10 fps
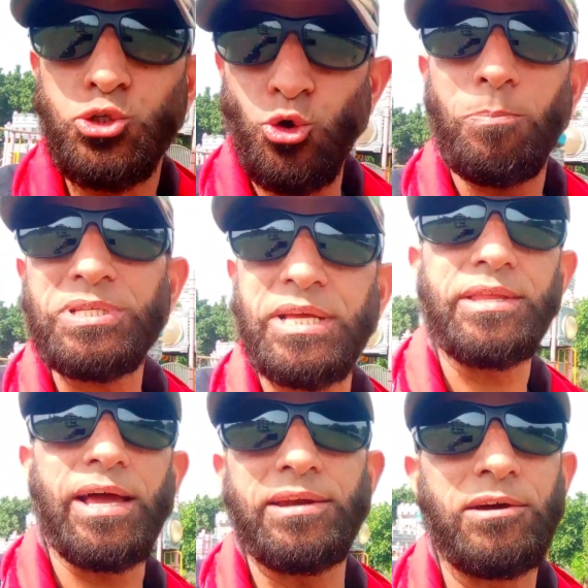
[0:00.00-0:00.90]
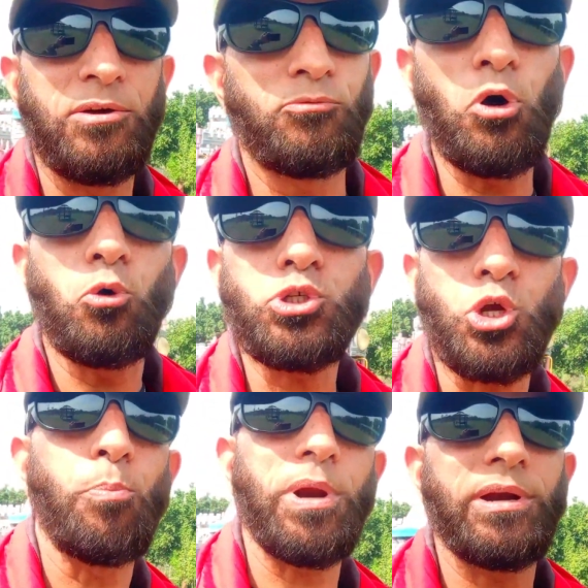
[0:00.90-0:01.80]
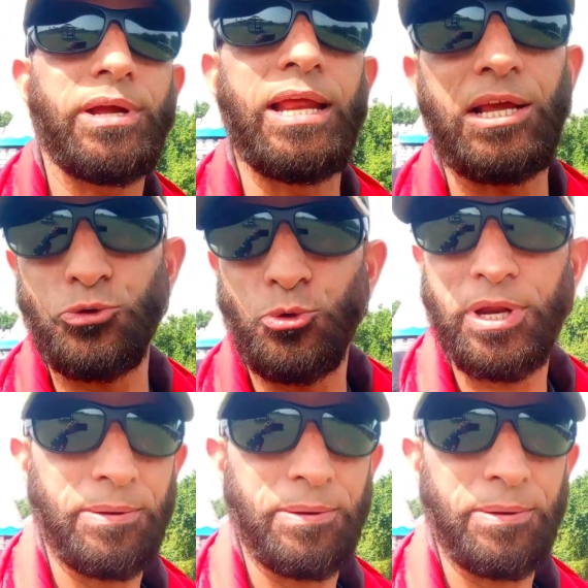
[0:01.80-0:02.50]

से जो पसंद आए ना वो उसके ऊपर खेलना शुरू